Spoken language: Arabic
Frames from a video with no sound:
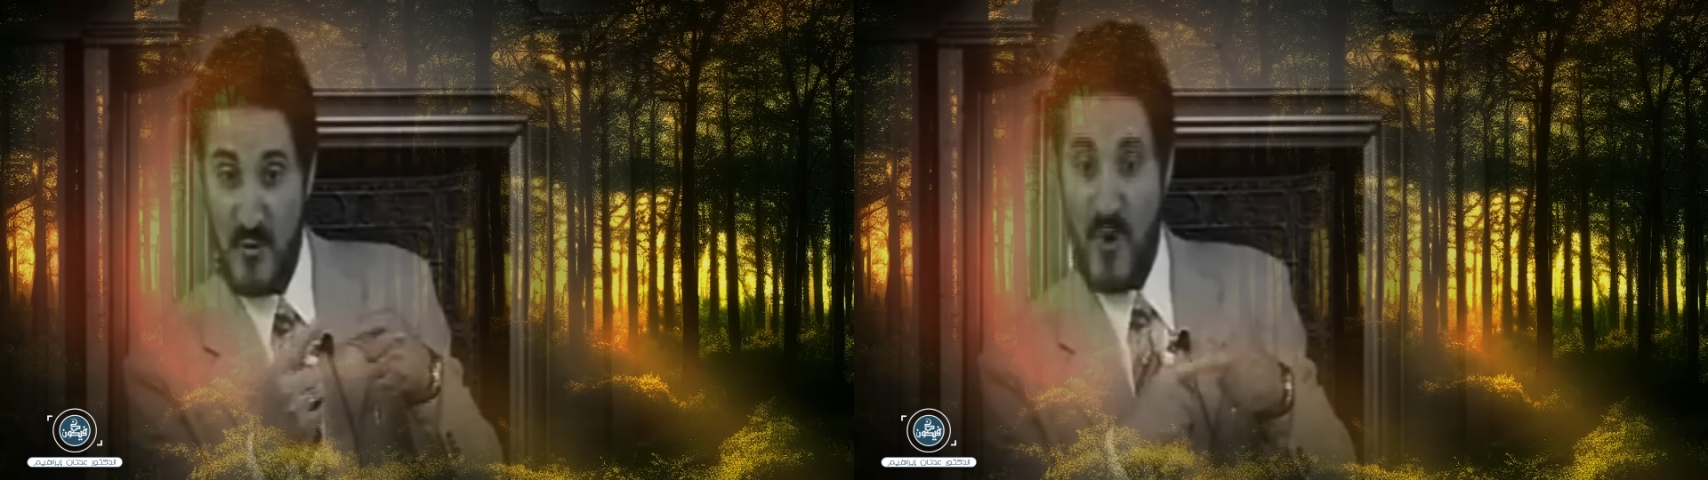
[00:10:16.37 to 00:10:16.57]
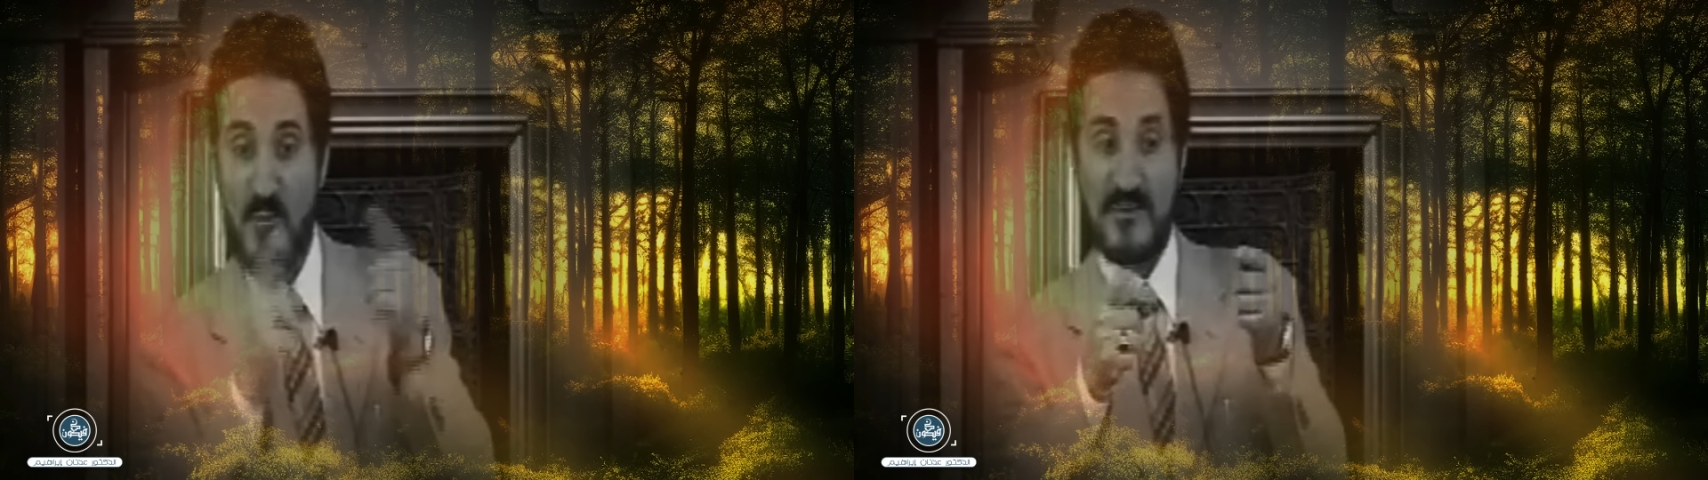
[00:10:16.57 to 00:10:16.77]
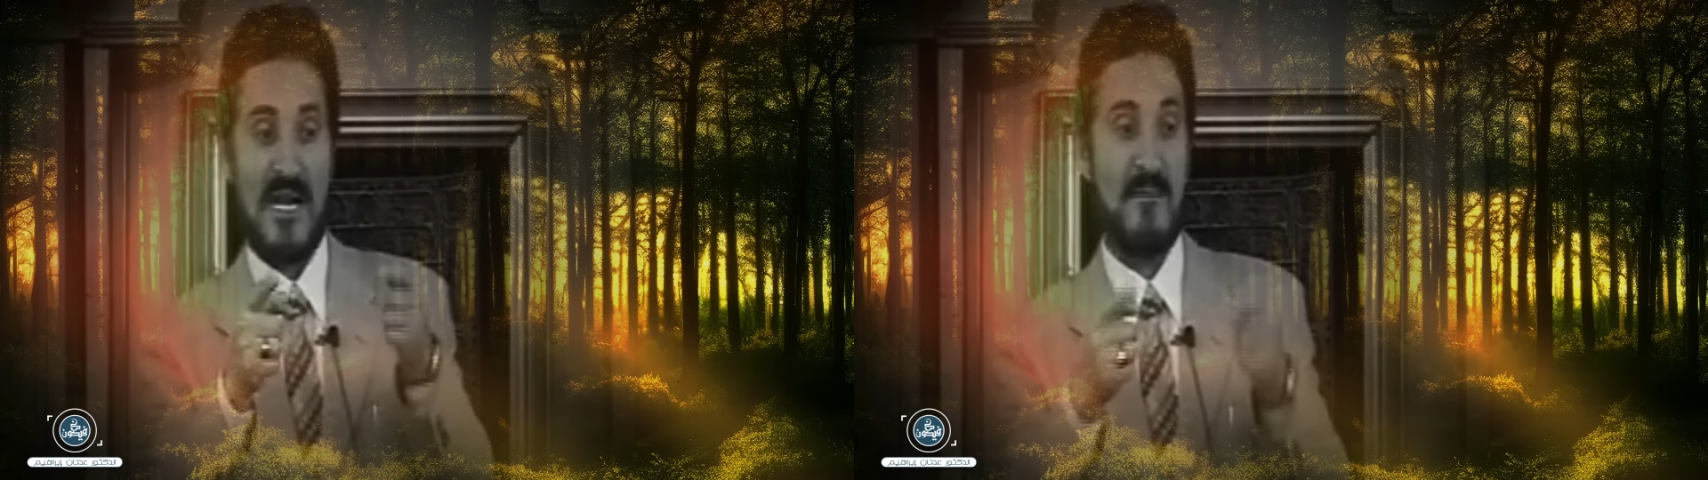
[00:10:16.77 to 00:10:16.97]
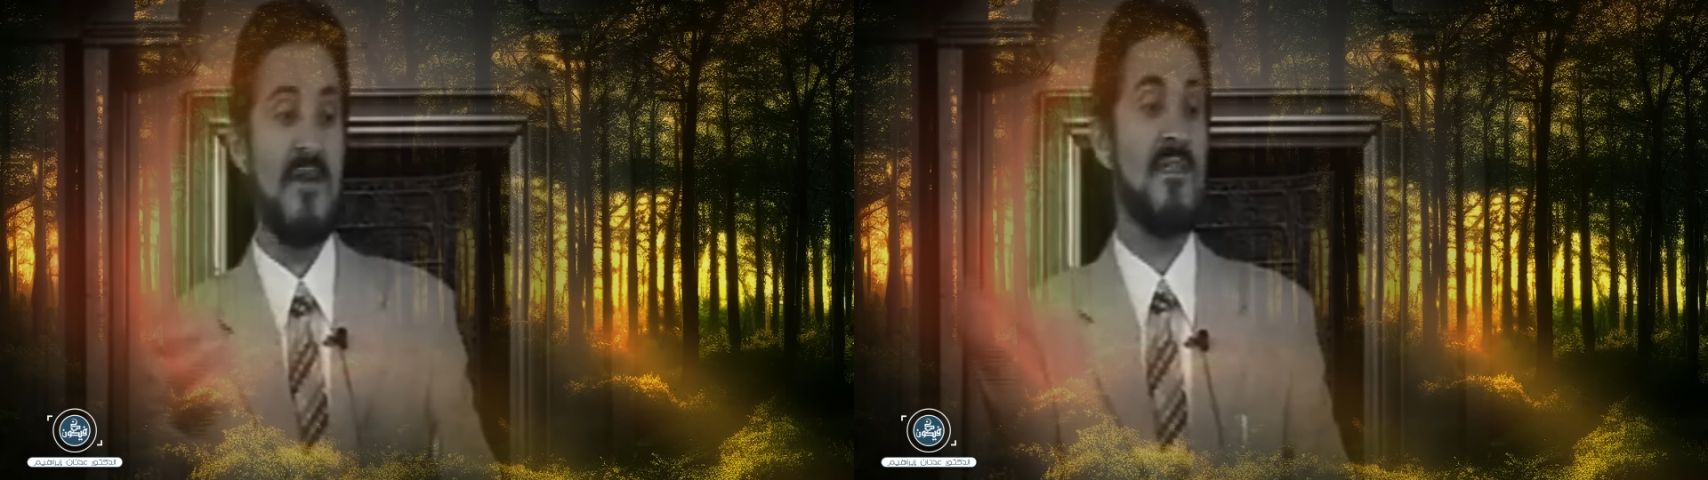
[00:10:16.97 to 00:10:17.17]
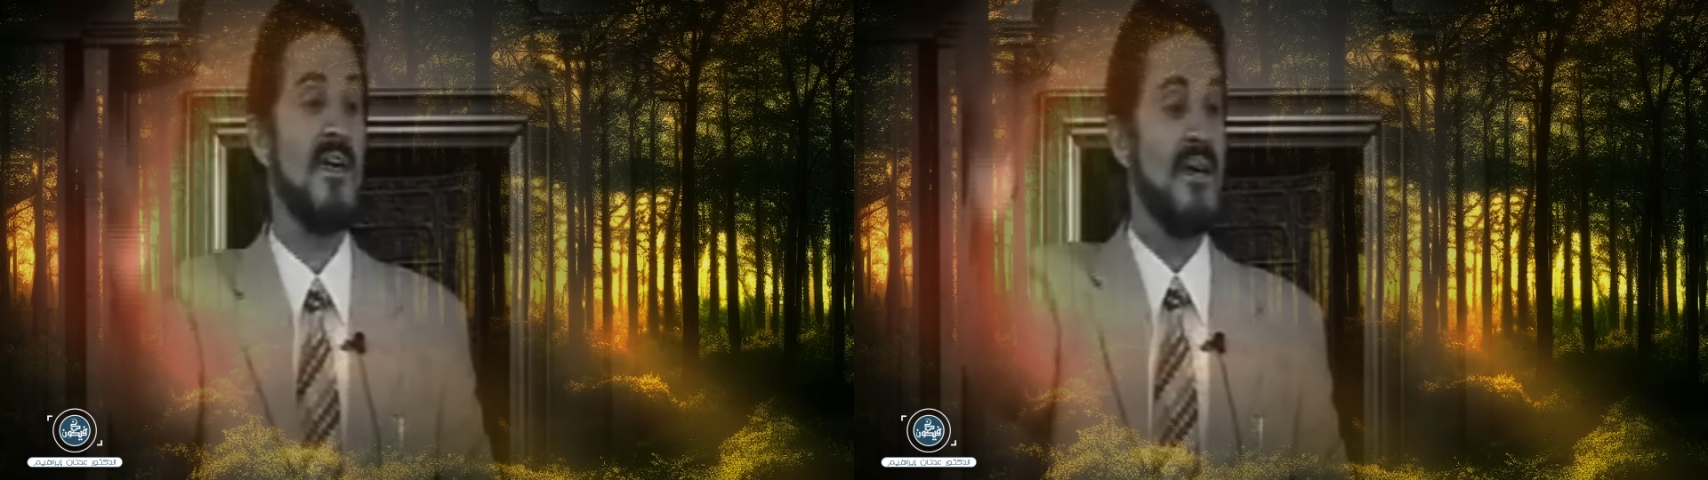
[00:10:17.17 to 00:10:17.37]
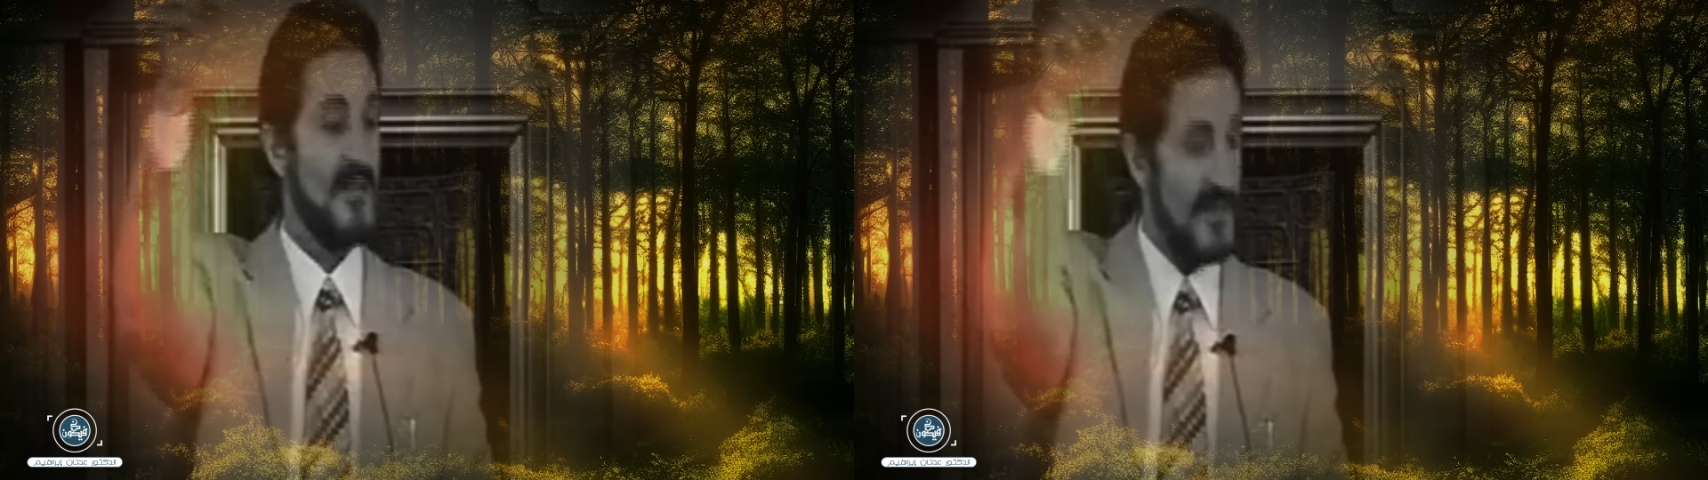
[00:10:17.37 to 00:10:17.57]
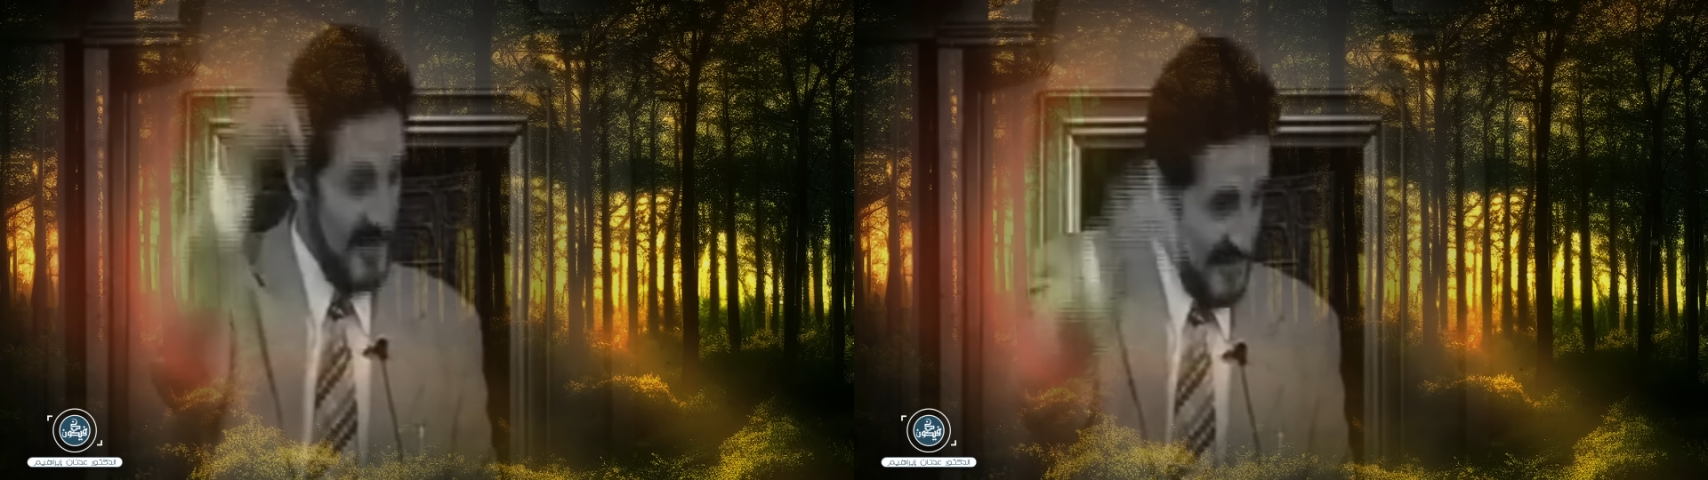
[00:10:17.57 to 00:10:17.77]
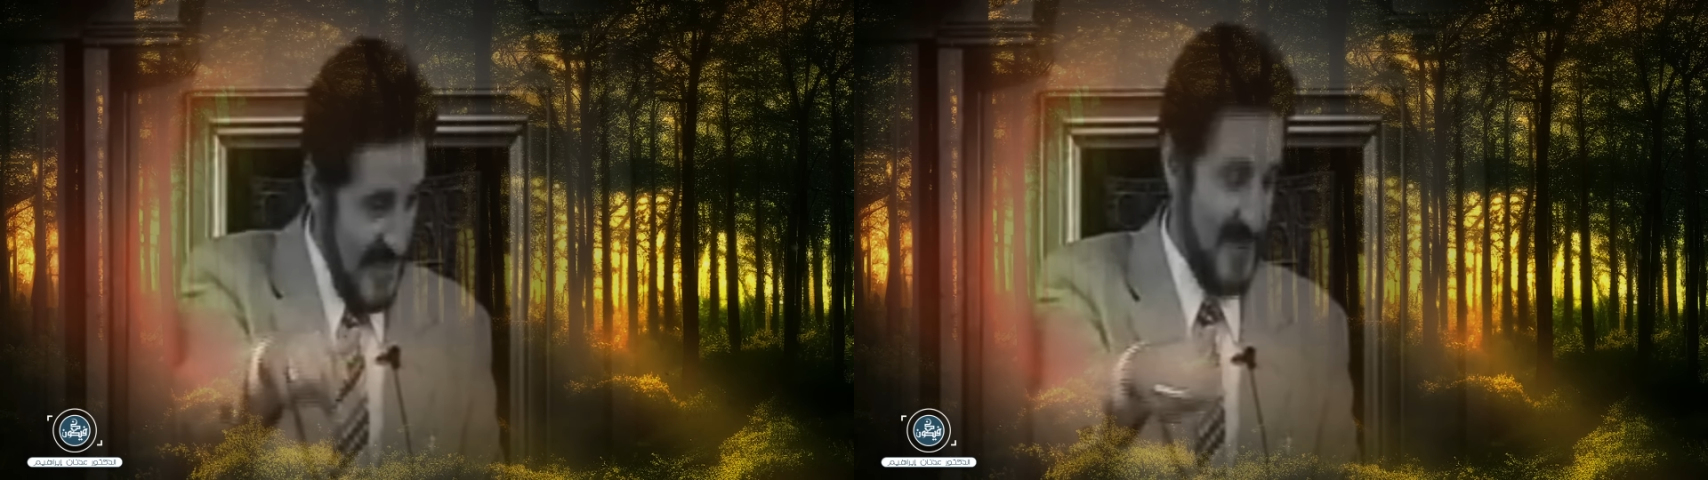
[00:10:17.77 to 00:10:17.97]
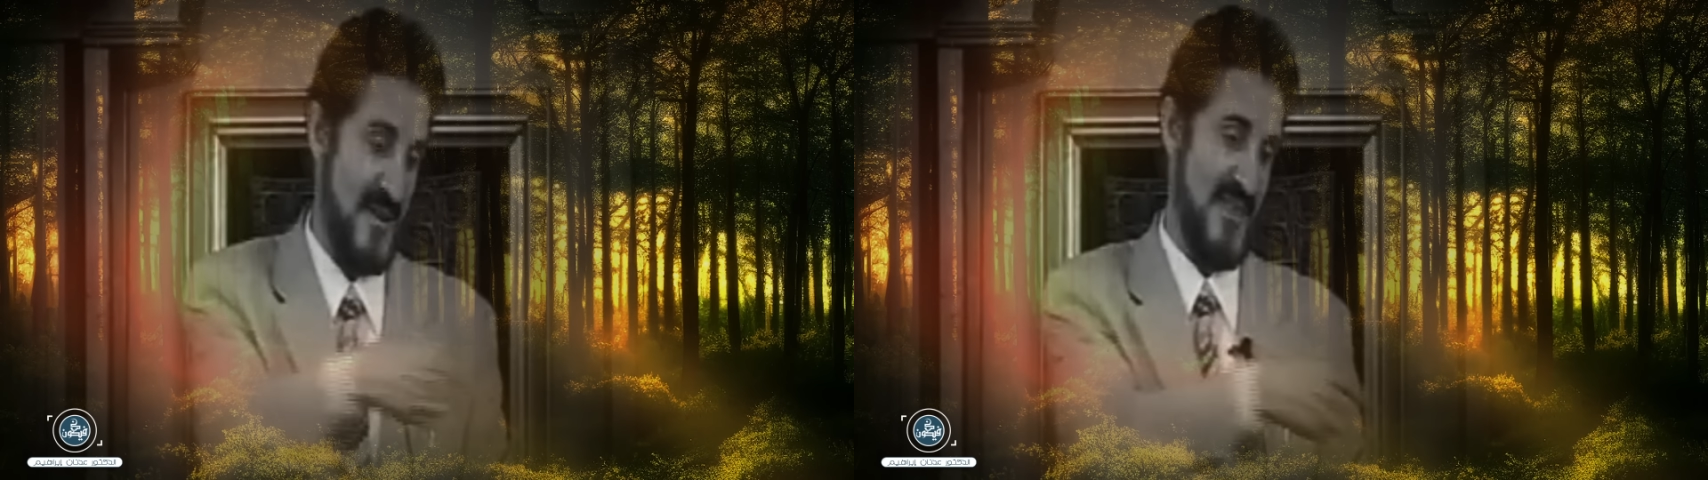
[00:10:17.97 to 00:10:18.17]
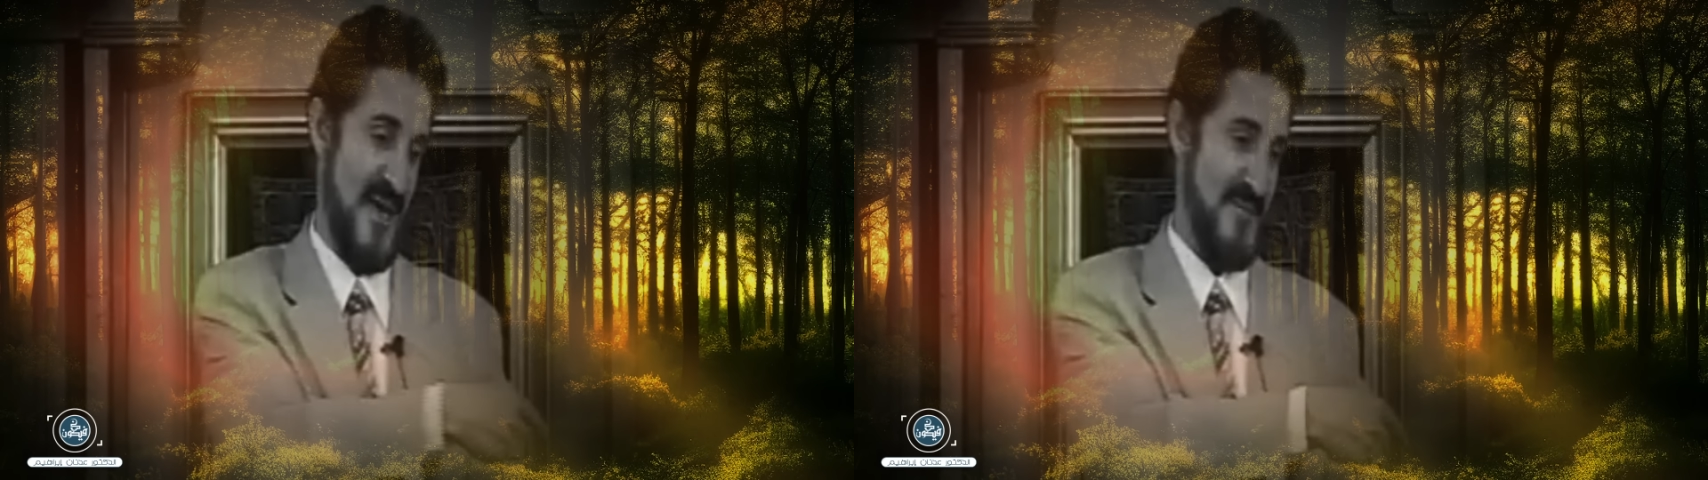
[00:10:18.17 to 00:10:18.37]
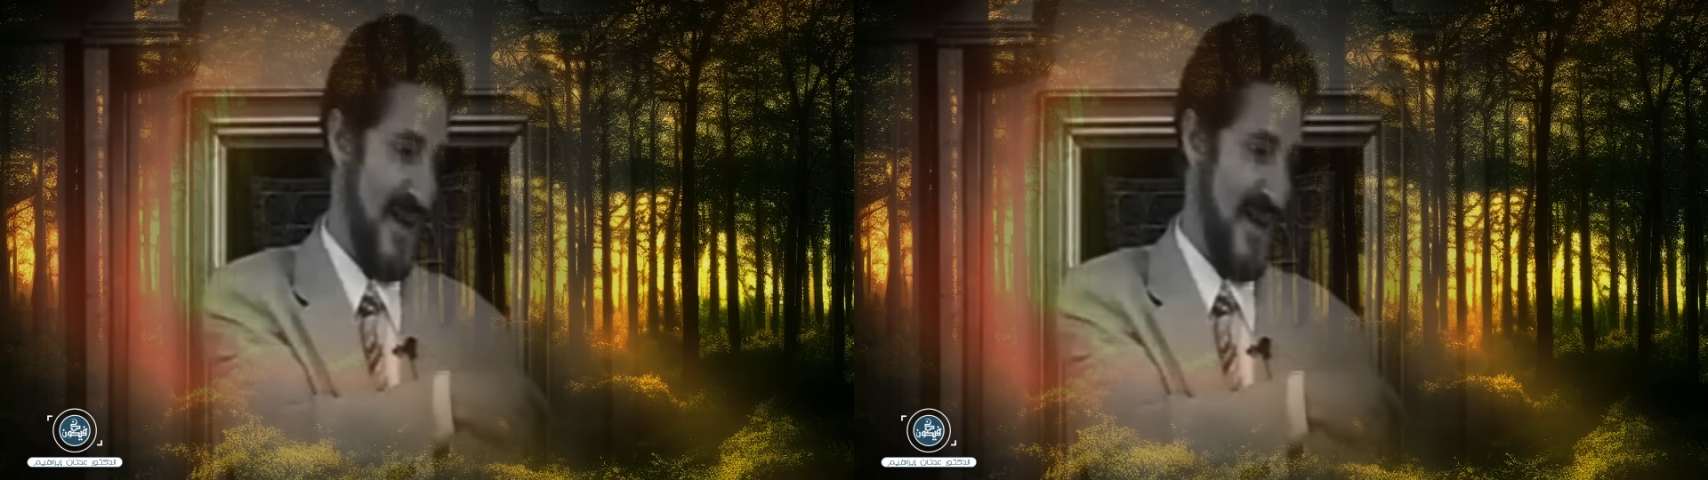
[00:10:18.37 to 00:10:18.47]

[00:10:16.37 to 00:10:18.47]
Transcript: وهم تلاميذ تلميذ أبي